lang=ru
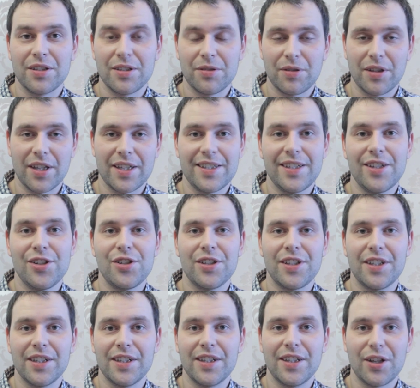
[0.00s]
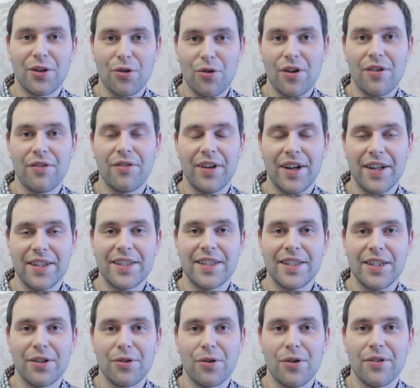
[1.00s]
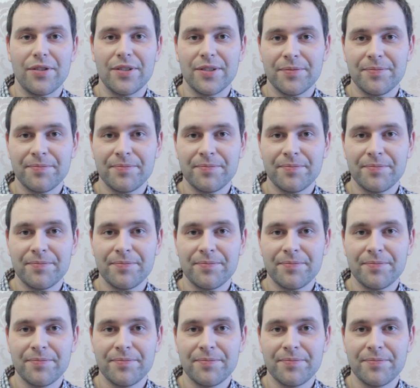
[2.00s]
с классических героев и антигероев.